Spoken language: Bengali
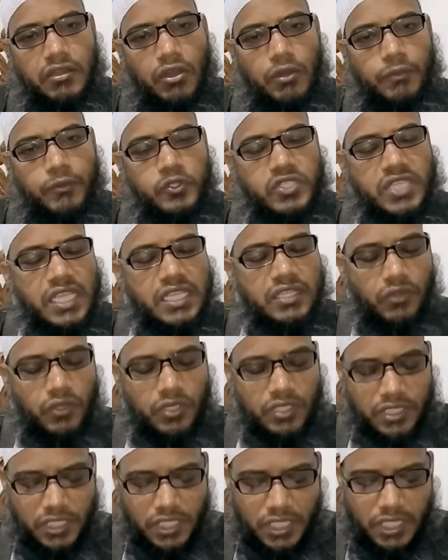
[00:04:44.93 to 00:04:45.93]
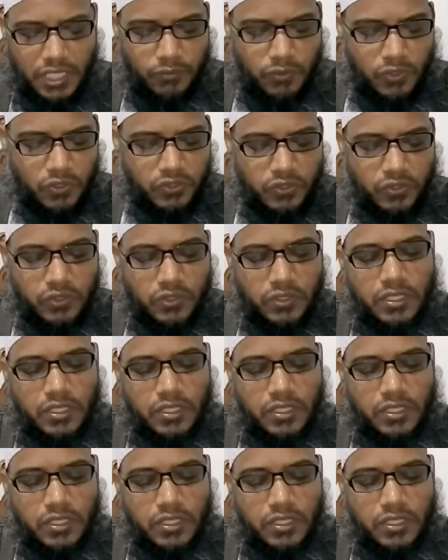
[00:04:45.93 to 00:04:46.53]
অপচয় করে এরা মূলত